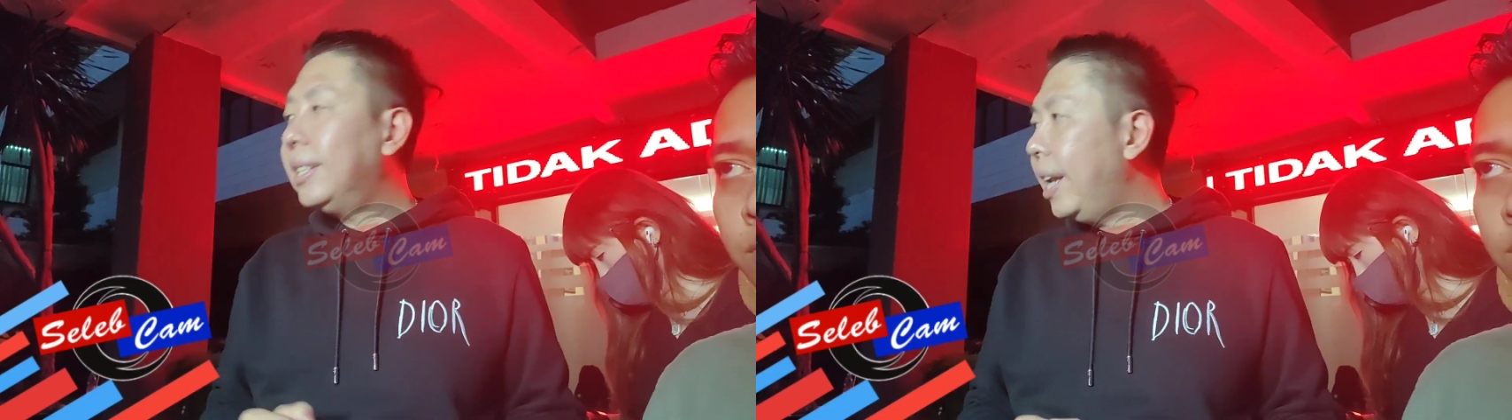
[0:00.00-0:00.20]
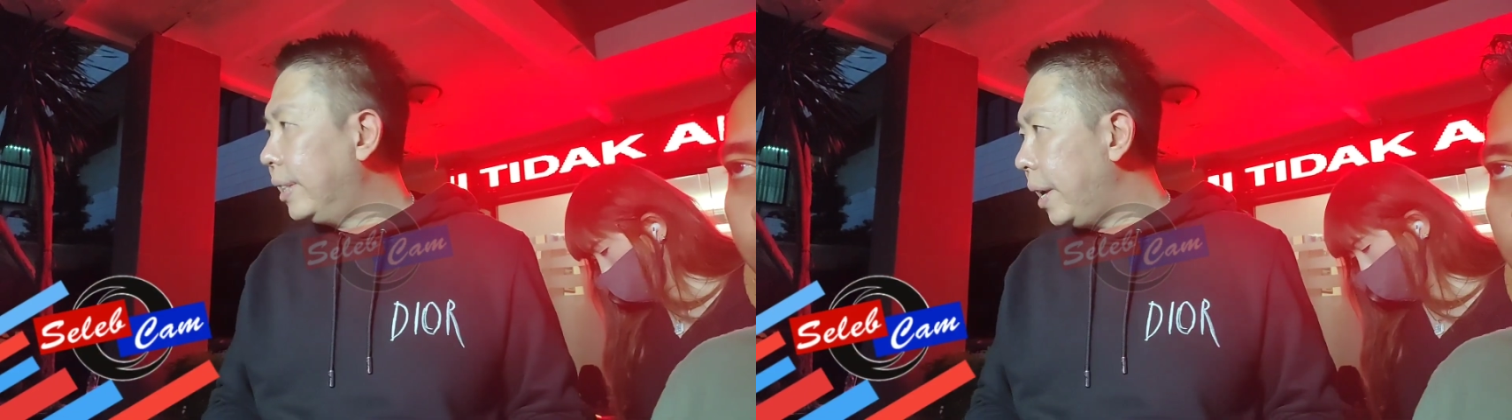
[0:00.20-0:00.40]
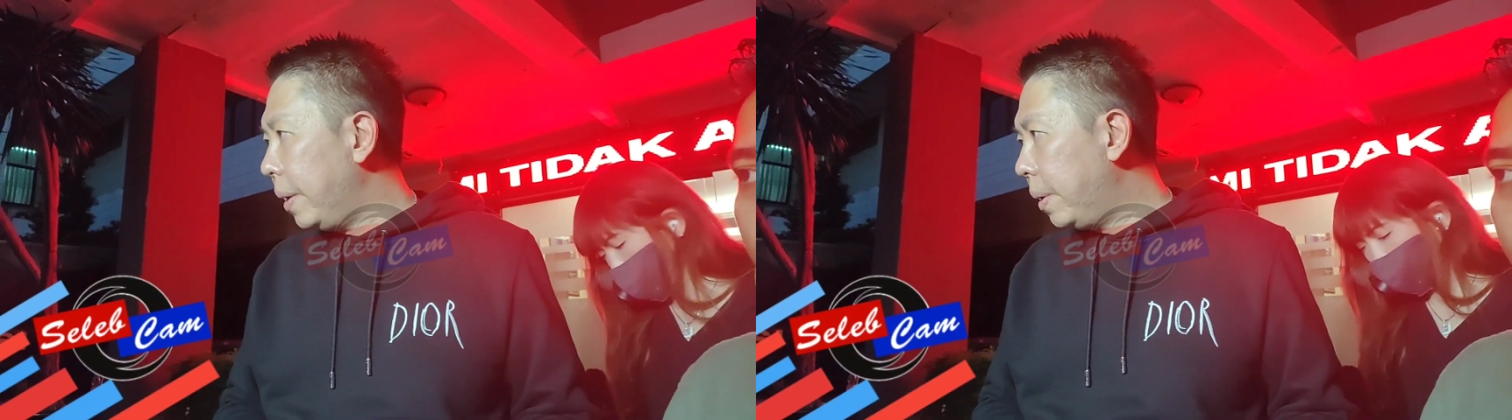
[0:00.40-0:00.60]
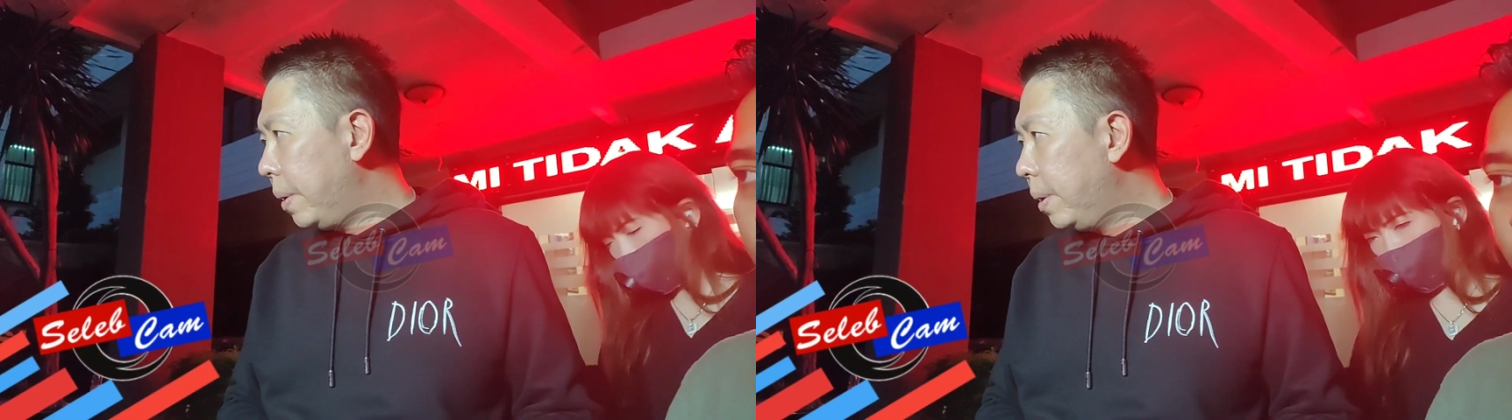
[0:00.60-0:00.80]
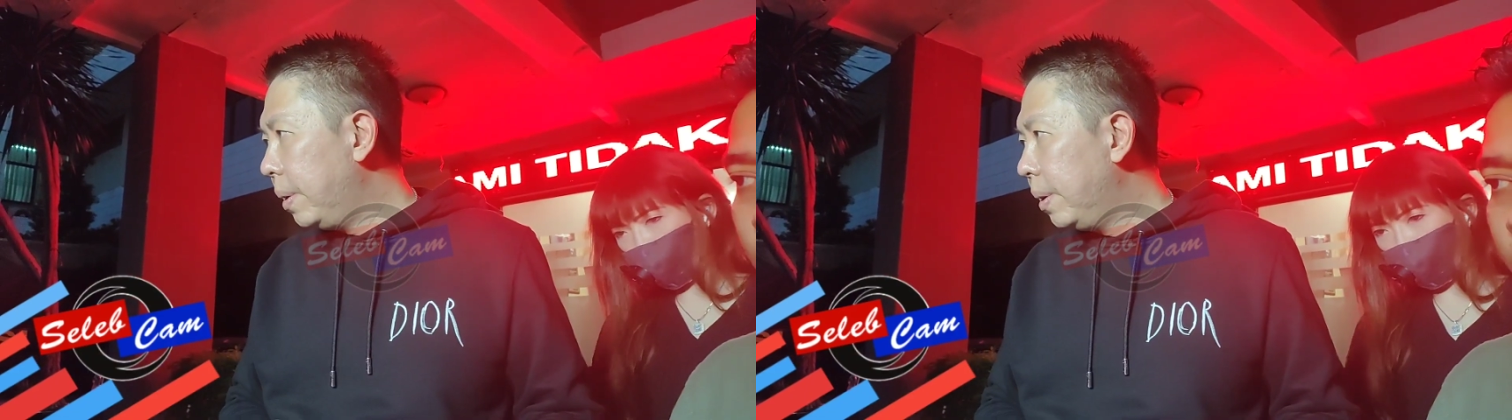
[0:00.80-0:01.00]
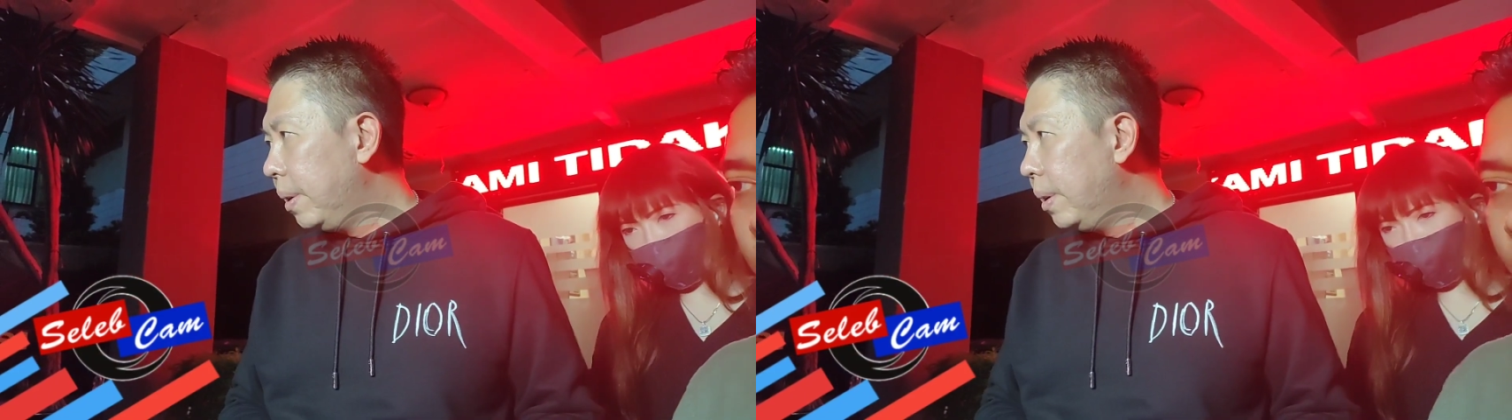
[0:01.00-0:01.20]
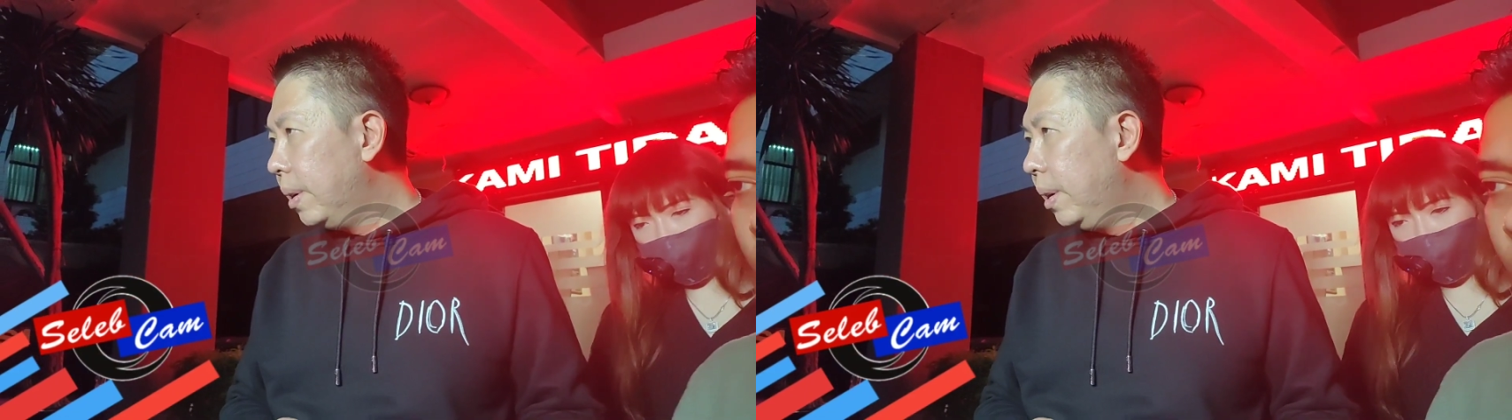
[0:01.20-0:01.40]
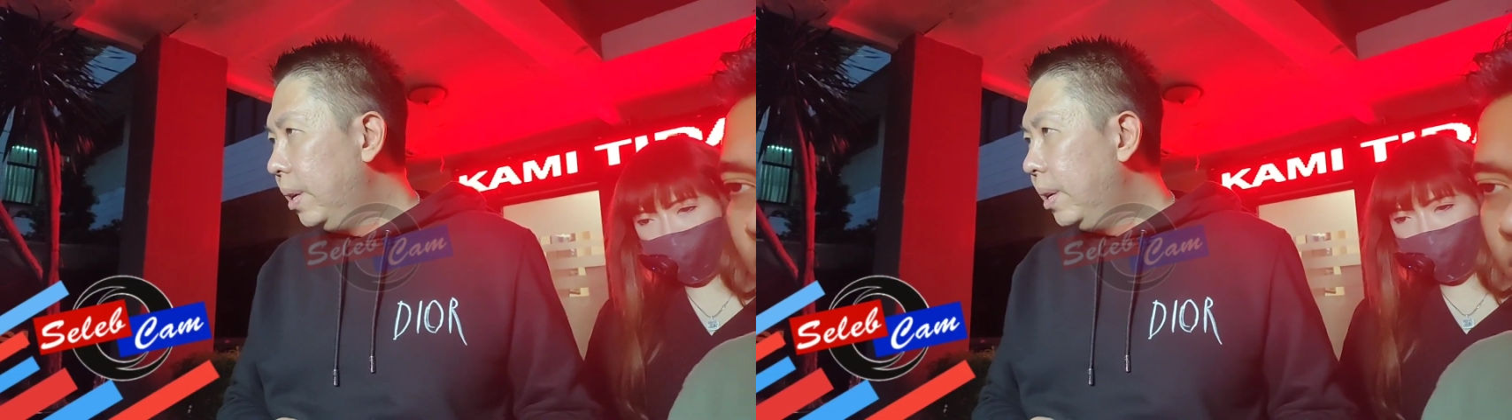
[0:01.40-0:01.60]
Selatan.
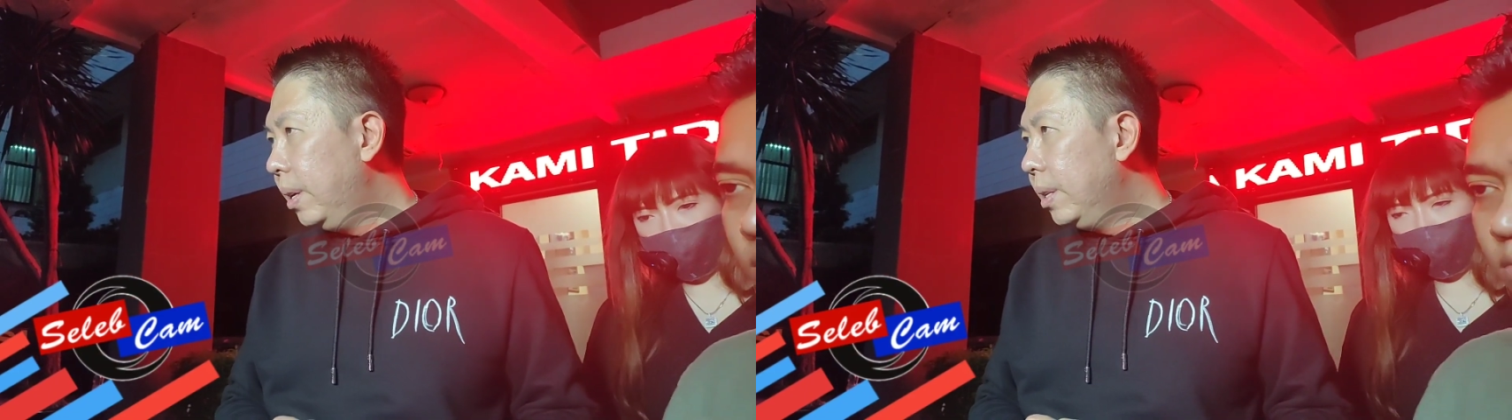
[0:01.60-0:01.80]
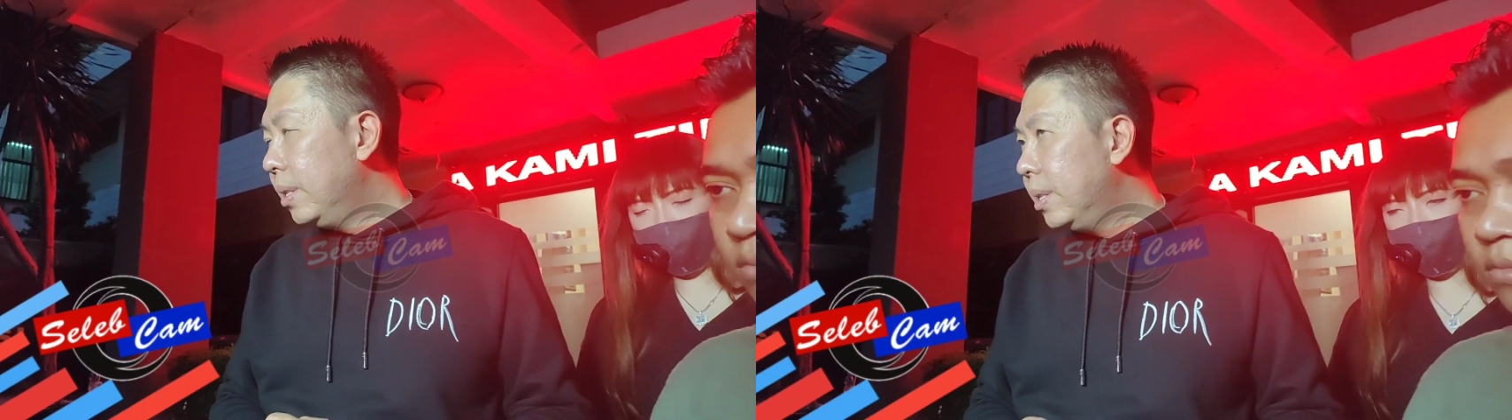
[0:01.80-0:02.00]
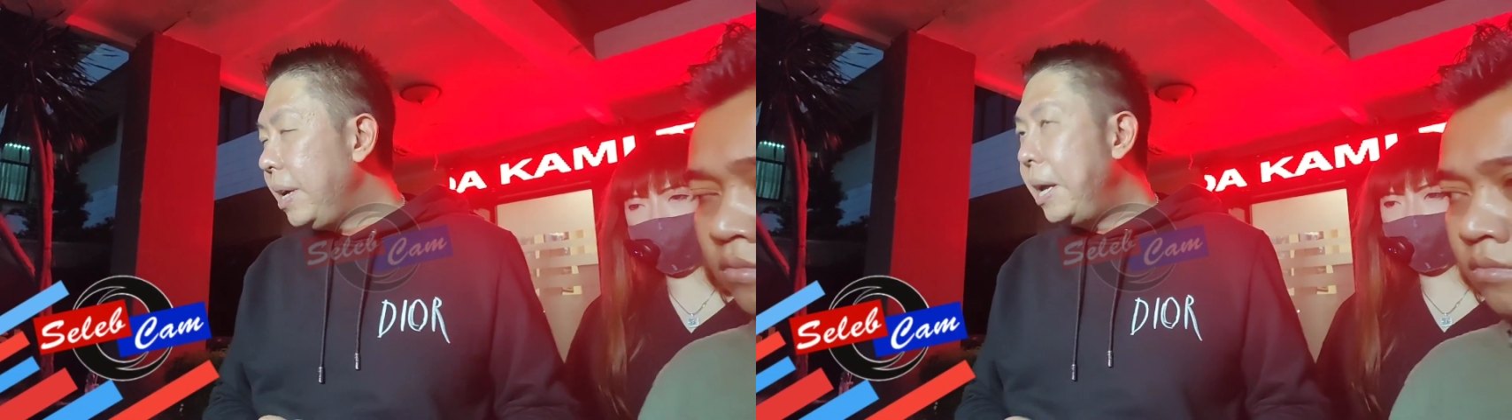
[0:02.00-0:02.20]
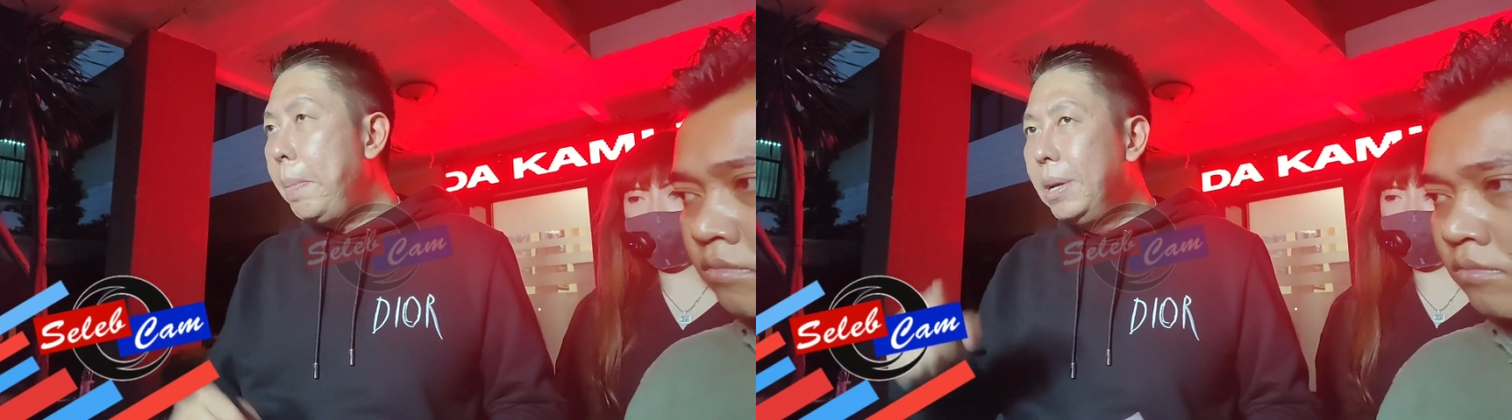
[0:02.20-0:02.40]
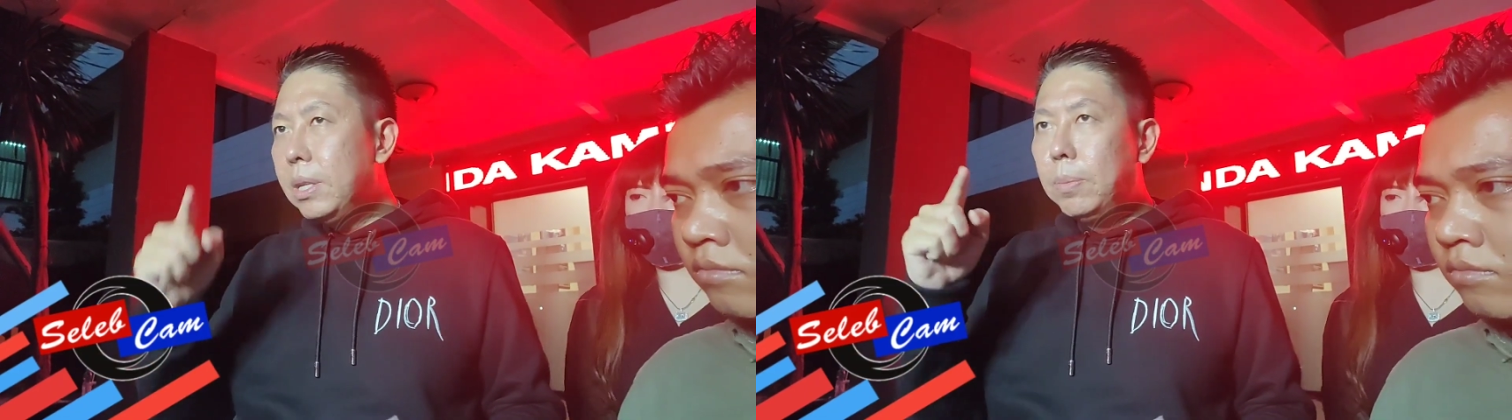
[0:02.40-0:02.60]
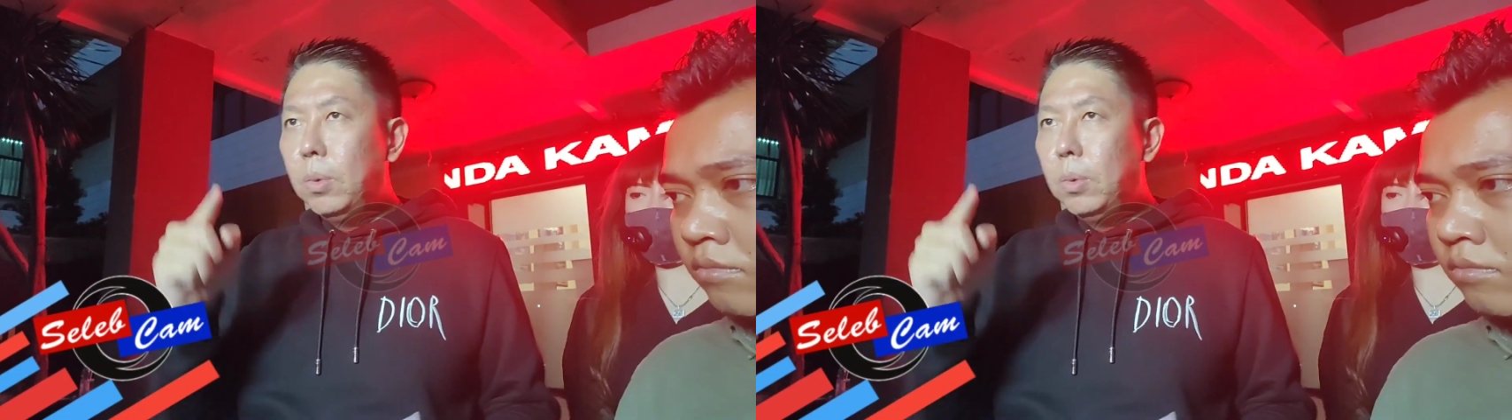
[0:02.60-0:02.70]
Saya bisa